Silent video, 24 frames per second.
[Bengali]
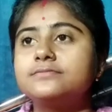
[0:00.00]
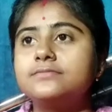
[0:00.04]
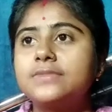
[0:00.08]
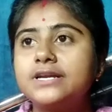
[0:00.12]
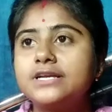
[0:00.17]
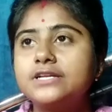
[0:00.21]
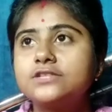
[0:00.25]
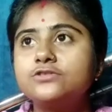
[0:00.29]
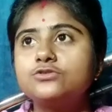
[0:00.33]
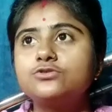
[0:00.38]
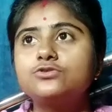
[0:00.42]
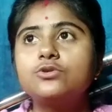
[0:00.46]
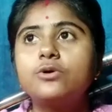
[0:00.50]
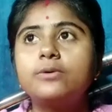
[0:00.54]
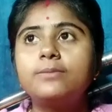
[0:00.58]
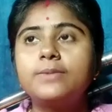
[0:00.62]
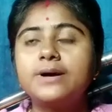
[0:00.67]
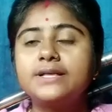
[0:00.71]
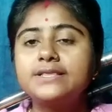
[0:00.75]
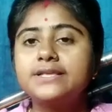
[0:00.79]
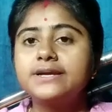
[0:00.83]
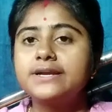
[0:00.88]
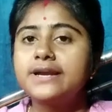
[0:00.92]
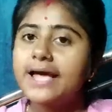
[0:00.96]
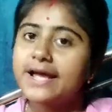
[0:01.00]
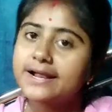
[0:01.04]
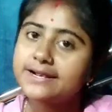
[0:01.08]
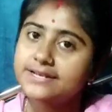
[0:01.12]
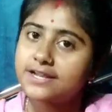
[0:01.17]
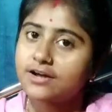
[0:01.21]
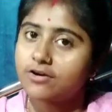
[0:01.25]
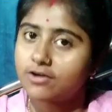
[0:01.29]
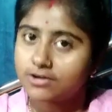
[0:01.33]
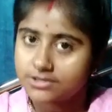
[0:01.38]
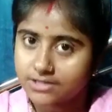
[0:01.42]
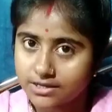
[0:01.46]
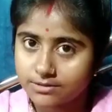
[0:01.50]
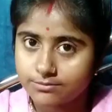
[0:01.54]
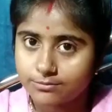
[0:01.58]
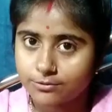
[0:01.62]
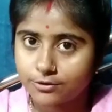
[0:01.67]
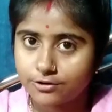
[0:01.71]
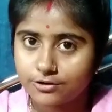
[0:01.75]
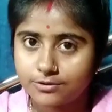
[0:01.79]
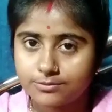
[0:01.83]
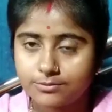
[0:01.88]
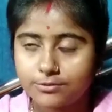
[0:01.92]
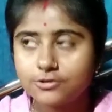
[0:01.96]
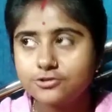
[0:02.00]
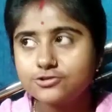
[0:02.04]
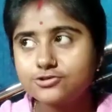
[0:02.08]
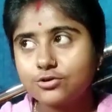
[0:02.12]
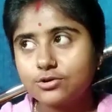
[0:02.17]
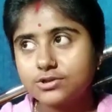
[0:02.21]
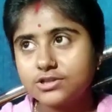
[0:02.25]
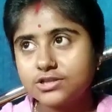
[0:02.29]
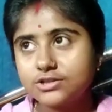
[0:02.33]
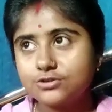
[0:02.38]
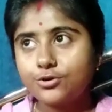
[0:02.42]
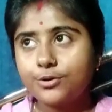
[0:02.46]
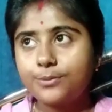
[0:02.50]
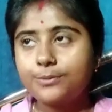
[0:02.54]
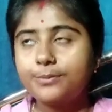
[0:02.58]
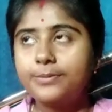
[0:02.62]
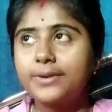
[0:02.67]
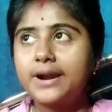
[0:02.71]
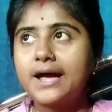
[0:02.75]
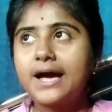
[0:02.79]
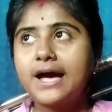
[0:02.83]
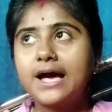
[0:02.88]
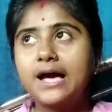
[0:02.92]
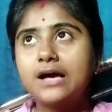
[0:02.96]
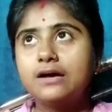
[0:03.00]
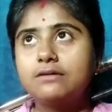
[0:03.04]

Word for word: মানে তোমাদের একটা কথাই বলবো যদি তোমরা